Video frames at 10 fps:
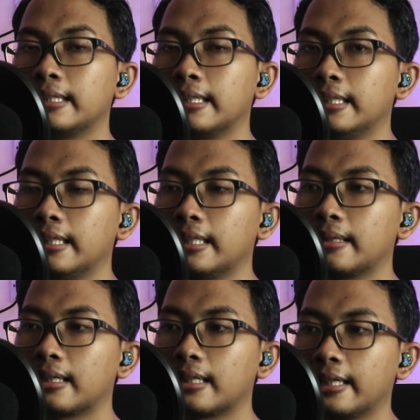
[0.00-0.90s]
Jadi
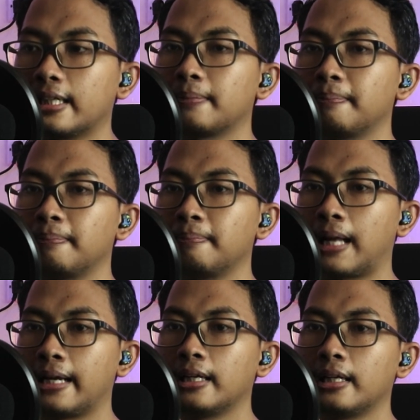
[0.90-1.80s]
klik
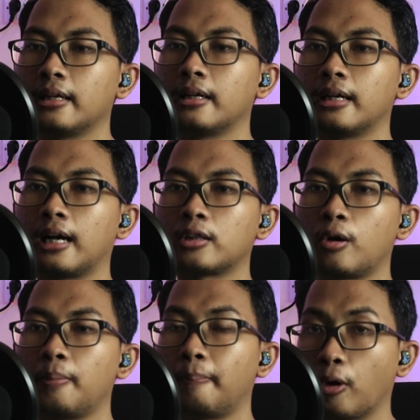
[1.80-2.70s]
play
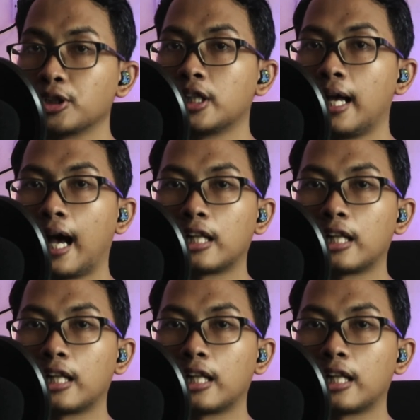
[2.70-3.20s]
atau pause.